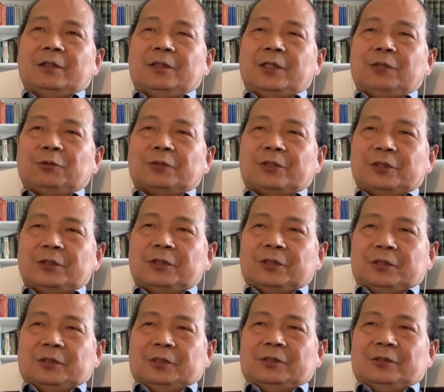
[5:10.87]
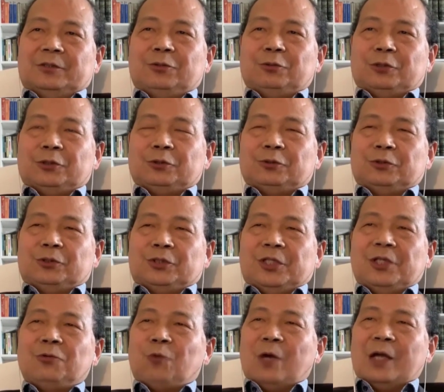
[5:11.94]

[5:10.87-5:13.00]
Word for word: 这种支持就是，尽